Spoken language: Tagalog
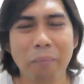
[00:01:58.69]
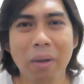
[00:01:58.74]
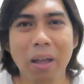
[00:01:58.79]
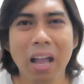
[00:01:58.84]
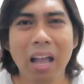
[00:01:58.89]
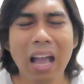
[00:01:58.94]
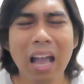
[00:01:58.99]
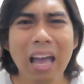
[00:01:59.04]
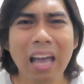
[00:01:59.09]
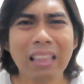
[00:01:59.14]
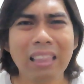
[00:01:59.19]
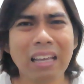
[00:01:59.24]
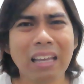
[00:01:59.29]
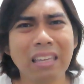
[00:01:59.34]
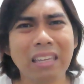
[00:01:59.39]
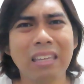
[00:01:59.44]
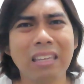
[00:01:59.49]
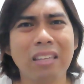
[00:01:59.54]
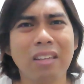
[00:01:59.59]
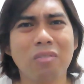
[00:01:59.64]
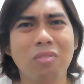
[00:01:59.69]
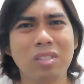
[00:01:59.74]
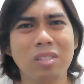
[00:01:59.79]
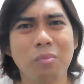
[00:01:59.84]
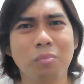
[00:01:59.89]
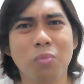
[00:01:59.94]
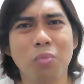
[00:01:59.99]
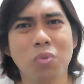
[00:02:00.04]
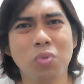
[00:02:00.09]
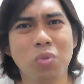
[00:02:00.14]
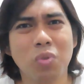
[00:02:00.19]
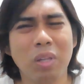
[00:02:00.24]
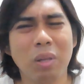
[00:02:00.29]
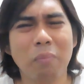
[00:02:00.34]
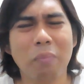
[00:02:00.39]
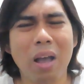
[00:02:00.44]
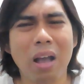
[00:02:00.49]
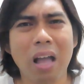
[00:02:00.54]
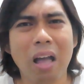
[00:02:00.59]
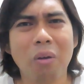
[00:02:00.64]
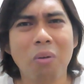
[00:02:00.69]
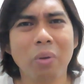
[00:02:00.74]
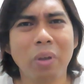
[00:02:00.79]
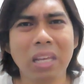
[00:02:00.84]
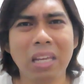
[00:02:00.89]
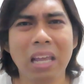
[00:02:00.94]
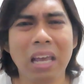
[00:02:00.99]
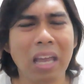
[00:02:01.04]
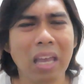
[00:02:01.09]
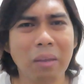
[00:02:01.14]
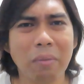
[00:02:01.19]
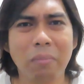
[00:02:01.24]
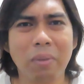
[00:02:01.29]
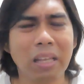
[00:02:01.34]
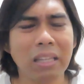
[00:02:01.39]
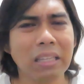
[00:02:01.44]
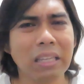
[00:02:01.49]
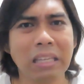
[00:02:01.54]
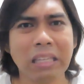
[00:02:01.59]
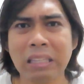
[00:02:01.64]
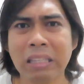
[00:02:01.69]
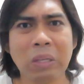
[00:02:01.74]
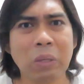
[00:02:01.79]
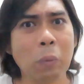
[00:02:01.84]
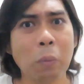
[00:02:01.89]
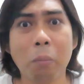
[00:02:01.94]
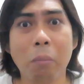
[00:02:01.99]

parang aatakihin ako sa puso na parang akong hina-high blood na hindi ko